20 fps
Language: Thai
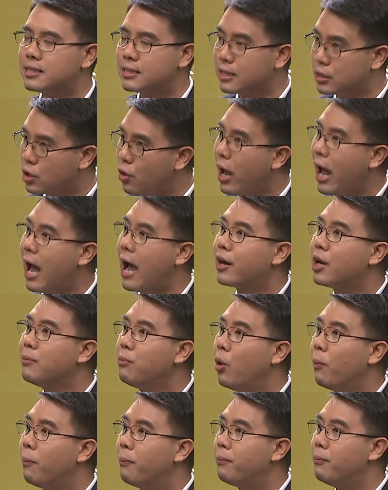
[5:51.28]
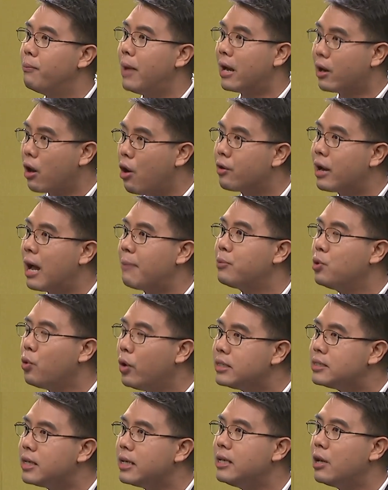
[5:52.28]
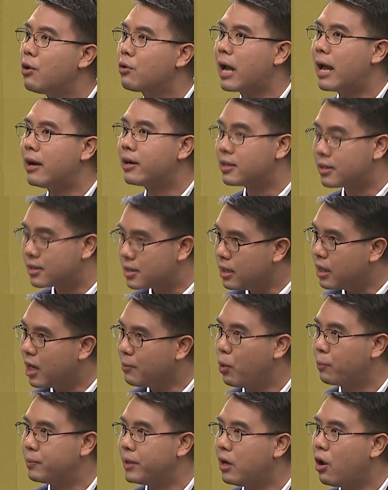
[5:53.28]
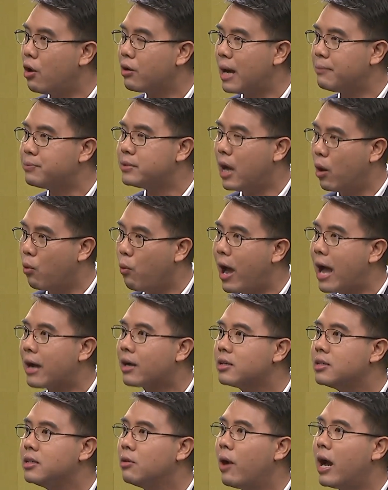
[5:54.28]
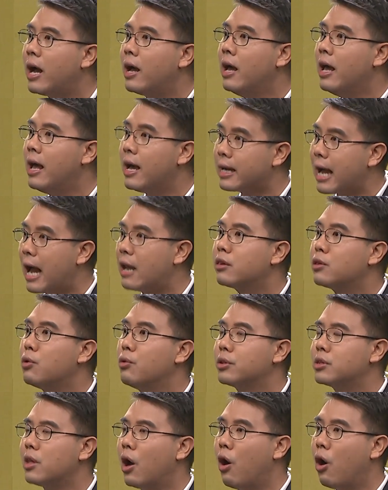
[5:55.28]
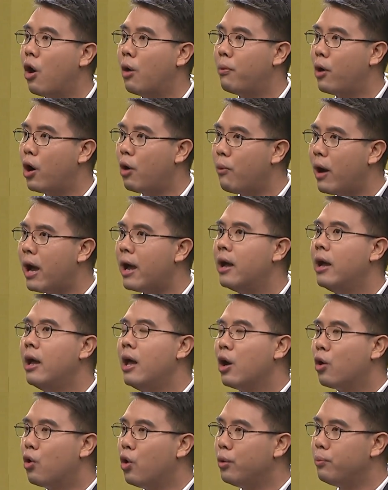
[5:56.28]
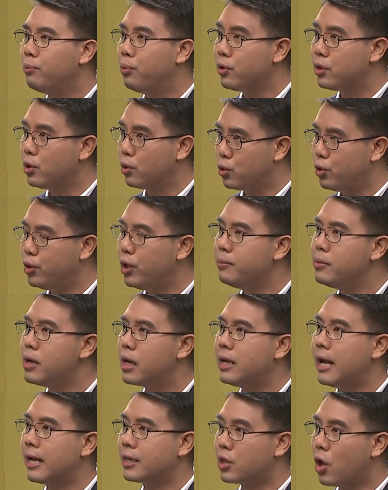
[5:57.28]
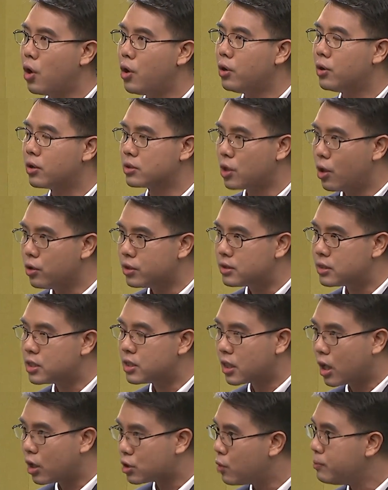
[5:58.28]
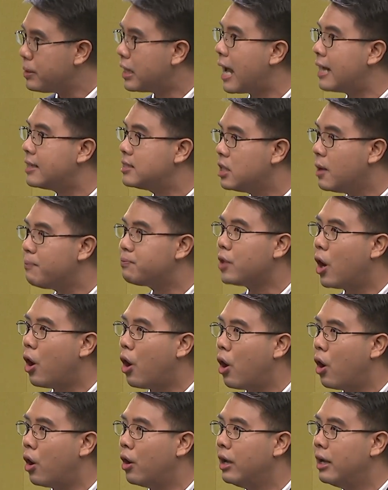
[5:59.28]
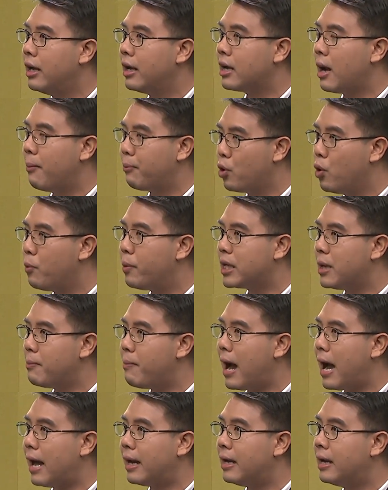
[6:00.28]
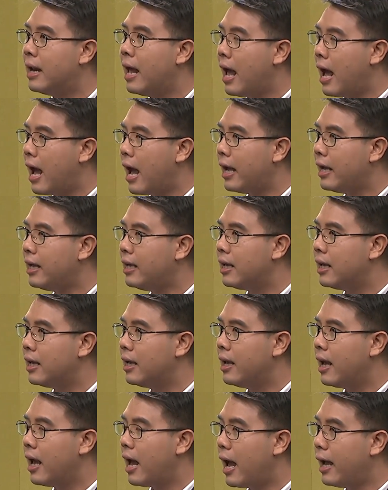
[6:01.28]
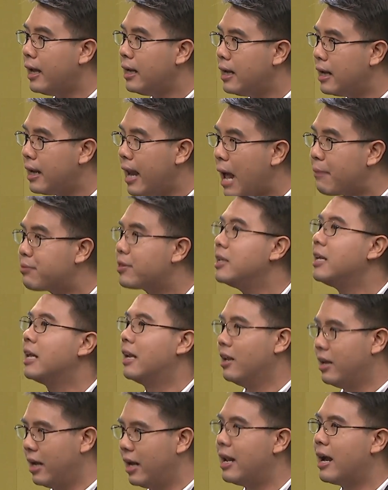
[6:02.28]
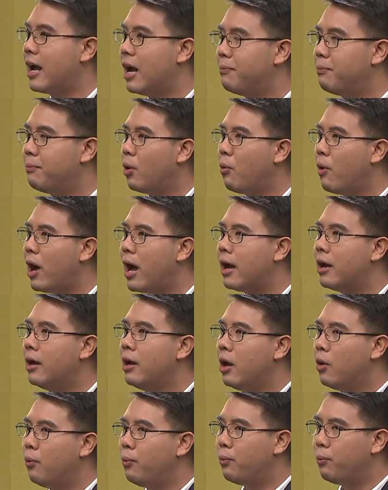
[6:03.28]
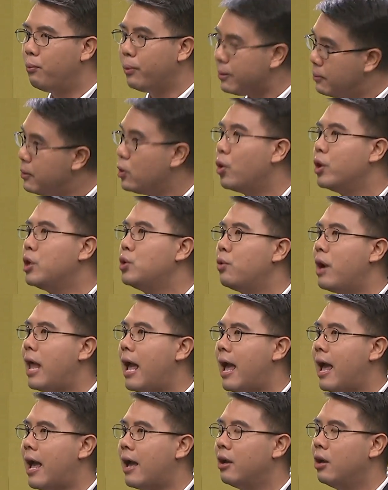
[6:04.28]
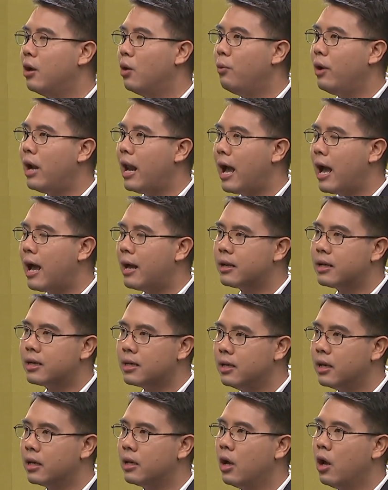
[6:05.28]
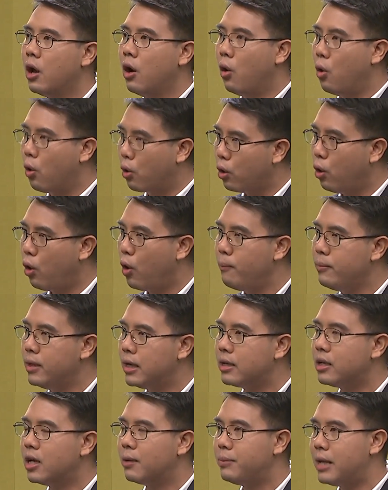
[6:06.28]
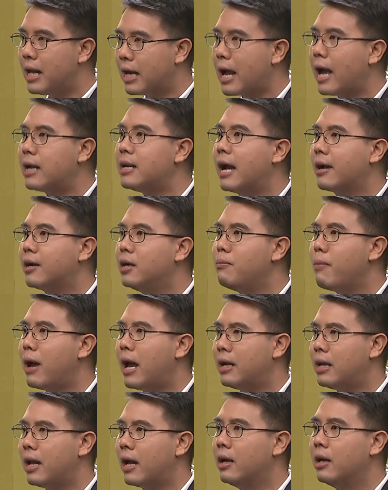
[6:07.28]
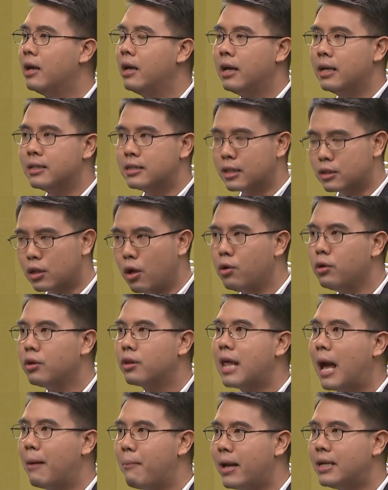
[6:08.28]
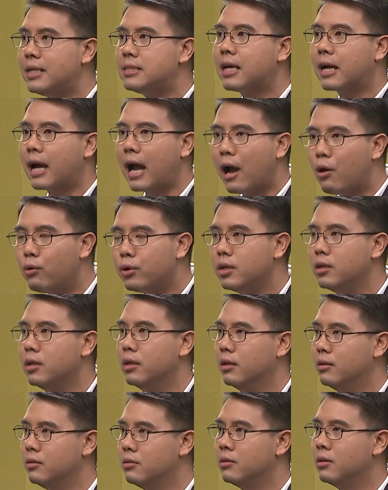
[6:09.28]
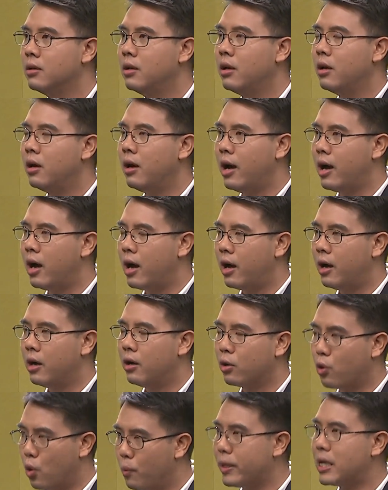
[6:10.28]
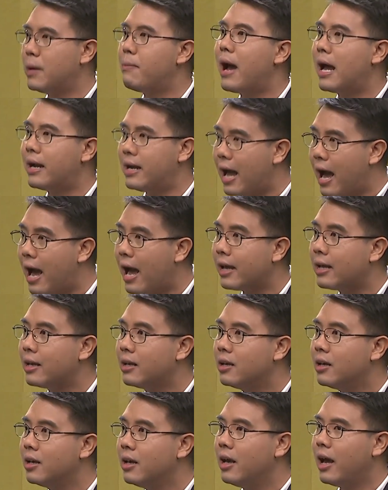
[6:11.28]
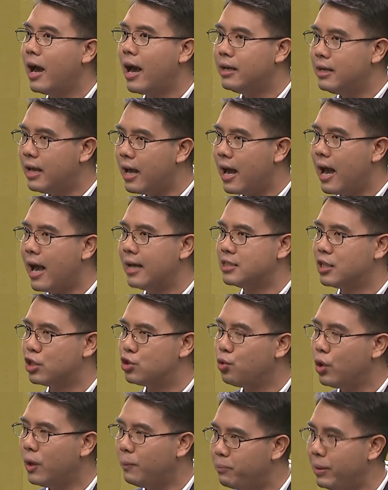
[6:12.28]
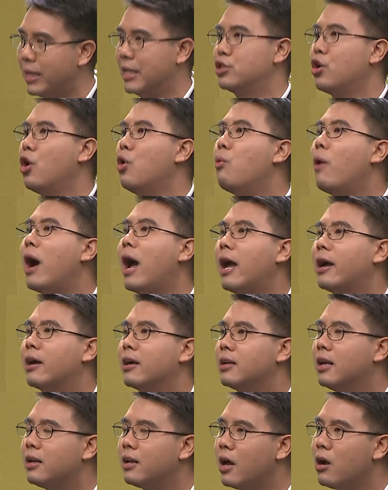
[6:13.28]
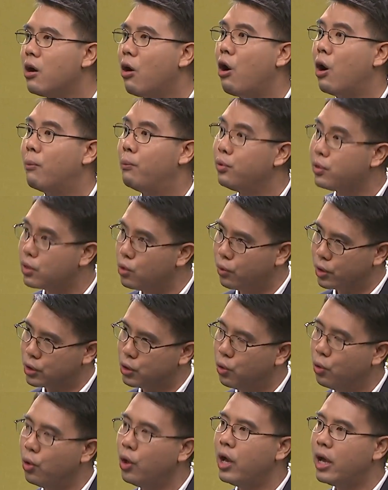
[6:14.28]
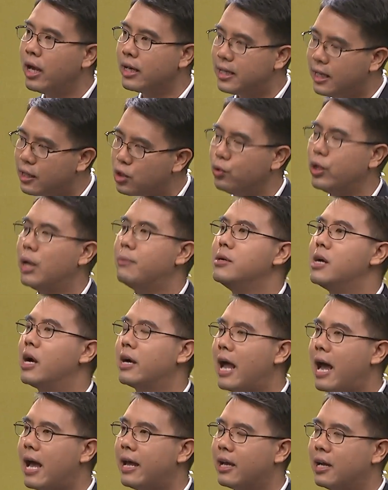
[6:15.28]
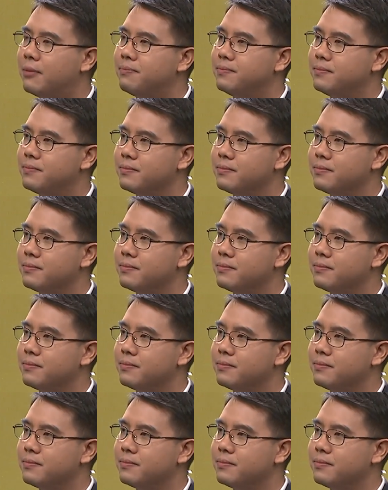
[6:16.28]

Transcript: จะต้องหาระบบมารองรับด้วยเช่นเดียวกัน ซึ่งระบบที่รองรับอย่างว่าก็คือว่าการส่งต่อ เพราะว่าคนผู้สูงอายุในเมืองเนี่ยต้องต้องเขาต้องมีการเชื่อมต่อกับโรงพยาบาลให้ให้แนบสนิทเลยนะคราะว่าไม่มีคนดูแล เวลาเกิดหกล้ม หรือเกิดมีอาการหนักขึ้นมาเนี่ยจะต้องสามารถที่จะเข้าถึงโรงพยาบาลได้ อันนี้อาจจะช่วยปิดช่องว่างในเรื่องของผู้สูงอายุที่อยู่ในเมืองได้ครับ